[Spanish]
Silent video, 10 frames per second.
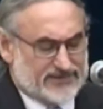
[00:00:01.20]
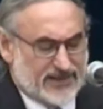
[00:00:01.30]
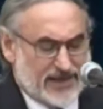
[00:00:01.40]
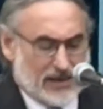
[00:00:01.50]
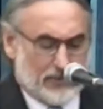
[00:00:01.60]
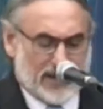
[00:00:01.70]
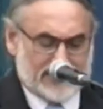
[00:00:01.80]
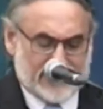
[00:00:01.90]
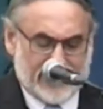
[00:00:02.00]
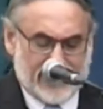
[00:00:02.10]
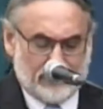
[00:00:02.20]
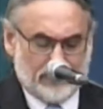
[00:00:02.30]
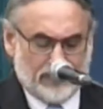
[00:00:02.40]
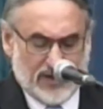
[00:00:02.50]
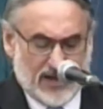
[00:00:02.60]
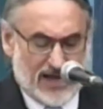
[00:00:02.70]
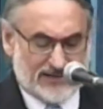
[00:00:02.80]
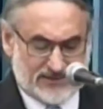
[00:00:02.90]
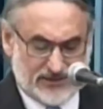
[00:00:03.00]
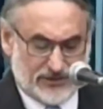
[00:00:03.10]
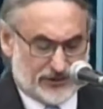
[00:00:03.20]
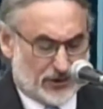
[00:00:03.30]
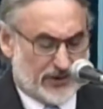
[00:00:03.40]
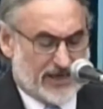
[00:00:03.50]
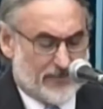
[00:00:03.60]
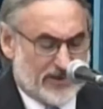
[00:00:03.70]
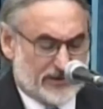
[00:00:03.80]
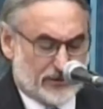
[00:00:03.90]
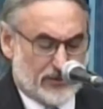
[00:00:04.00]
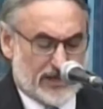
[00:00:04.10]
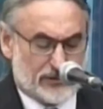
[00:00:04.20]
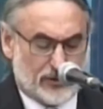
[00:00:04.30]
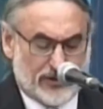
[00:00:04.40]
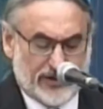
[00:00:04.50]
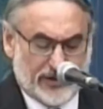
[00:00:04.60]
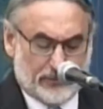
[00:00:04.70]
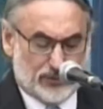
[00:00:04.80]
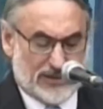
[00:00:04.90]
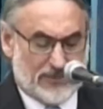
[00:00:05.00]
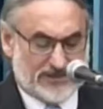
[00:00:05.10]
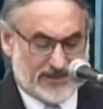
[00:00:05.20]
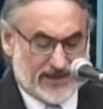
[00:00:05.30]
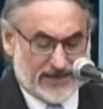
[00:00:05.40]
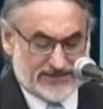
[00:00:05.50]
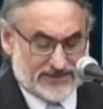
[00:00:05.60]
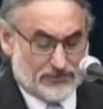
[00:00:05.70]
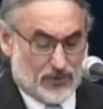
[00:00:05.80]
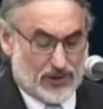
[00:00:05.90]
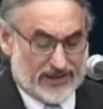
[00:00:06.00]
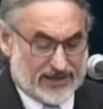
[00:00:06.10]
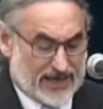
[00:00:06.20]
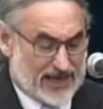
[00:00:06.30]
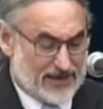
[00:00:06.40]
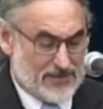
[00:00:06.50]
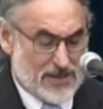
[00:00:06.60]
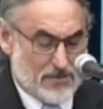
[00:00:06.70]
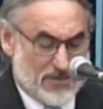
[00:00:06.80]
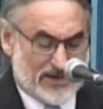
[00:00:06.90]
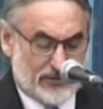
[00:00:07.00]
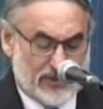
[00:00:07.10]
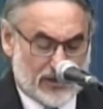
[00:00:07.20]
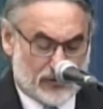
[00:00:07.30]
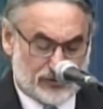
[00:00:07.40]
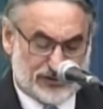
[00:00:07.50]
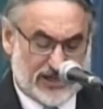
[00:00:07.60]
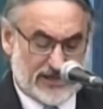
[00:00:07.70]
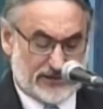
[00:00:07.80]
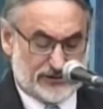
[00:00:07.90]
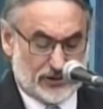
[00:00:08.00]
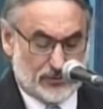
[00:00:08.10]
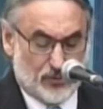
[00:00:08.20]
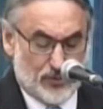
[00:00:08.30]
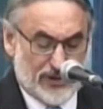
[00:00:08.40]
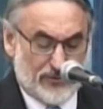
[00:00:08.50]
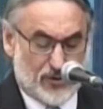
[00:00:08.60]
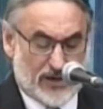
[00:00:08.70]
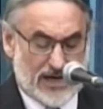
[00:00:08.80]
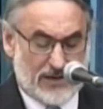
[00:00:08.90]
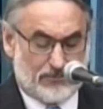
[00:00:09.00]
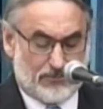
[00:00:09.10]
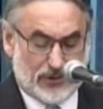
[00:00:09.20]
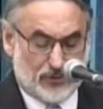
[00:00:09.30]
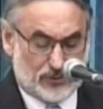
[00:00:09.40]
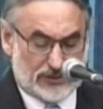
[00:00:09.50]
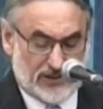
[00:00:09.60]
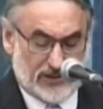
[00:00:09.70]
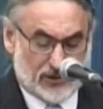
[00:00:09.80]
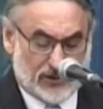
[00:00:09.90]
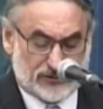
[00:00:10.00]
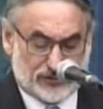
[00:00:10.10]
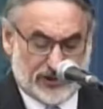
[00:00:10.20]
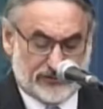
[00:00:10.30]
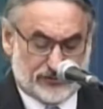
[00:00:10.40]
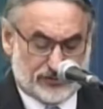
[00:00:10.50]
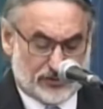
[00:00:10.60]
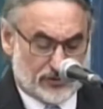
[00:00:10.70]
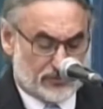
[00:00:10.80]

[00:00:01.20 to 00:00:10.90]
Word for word: de la patria ha sido históricamente un acto de disputa material y simbólica más que una consagración unívoca producto del consenso.